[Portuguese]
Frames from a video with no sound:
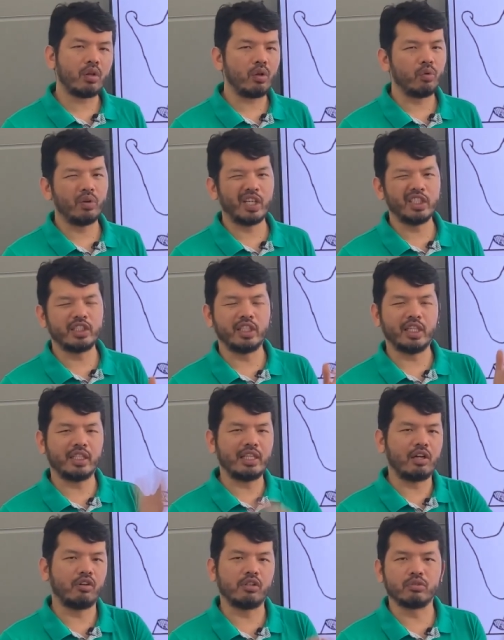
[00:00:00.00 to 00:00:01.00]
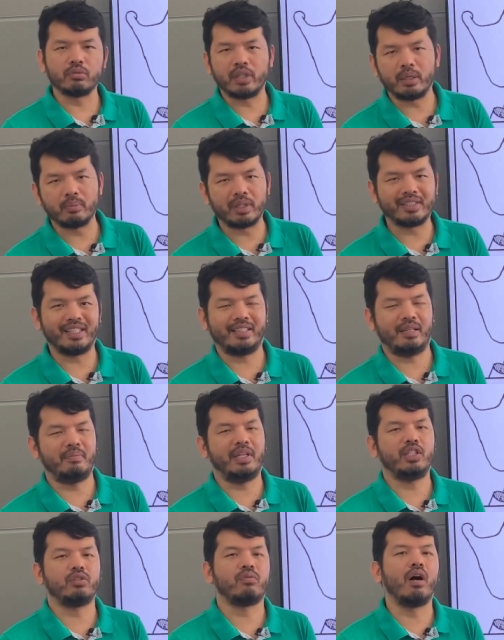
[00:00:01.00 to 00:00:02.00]
Guaratinguetá, agora eu não lembro
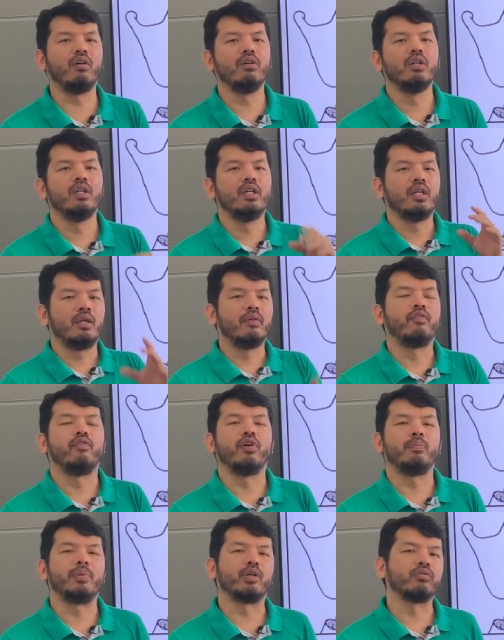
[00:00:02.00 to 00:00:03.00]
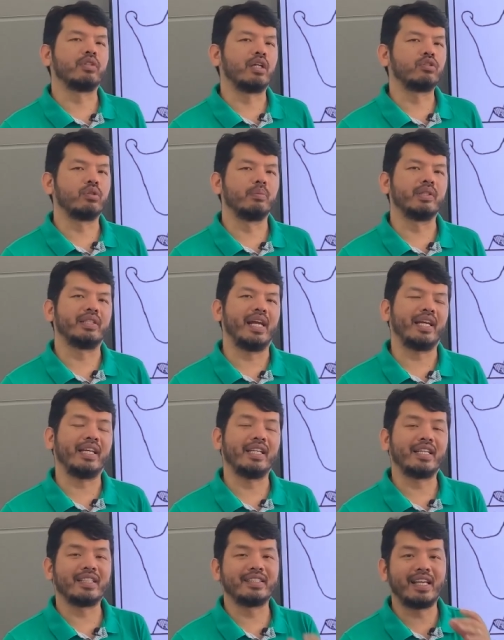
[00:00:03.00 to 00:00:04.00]
exatamente qual, foi perguntado sobre
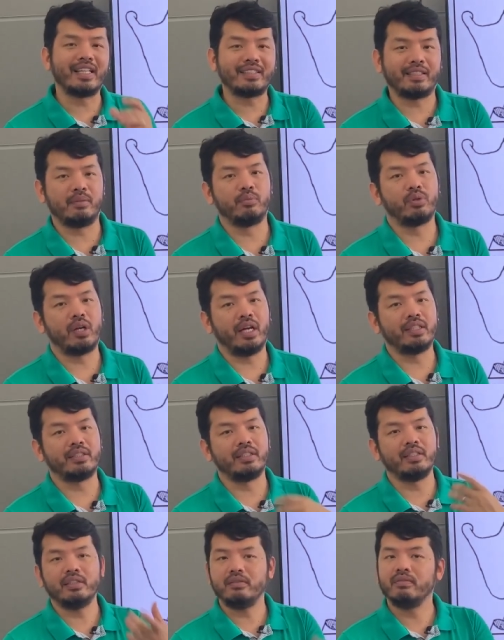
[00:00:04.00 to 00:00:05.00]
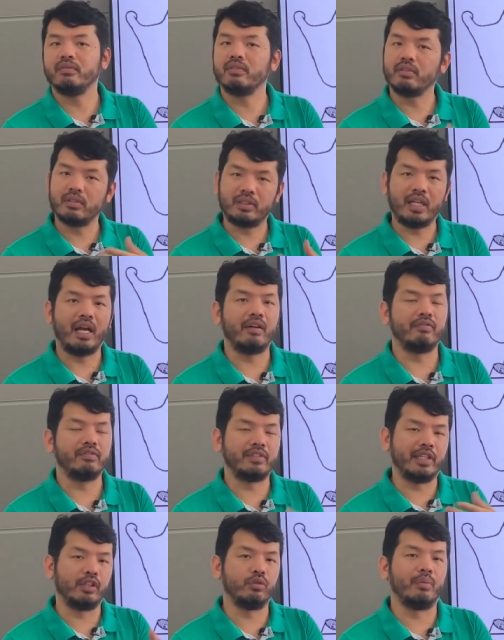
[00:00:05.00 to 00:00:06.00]
técnicas extrabucais e está
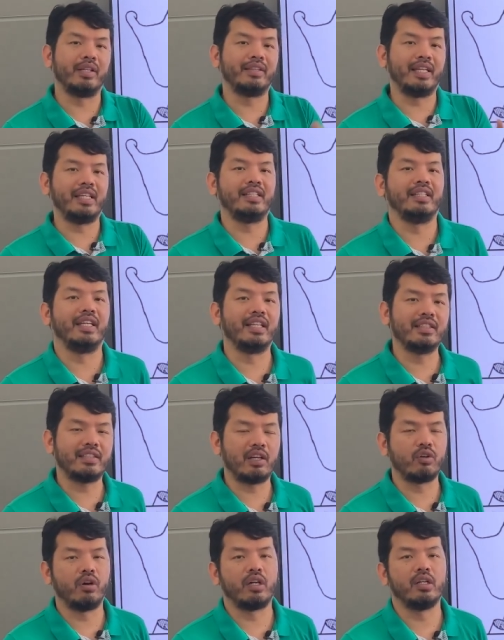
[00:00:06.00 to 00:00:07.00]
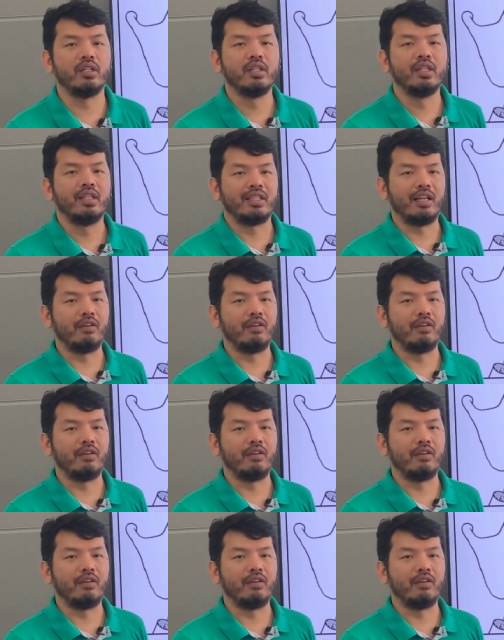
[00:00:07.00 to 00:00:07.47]
sendo uma tendência agora da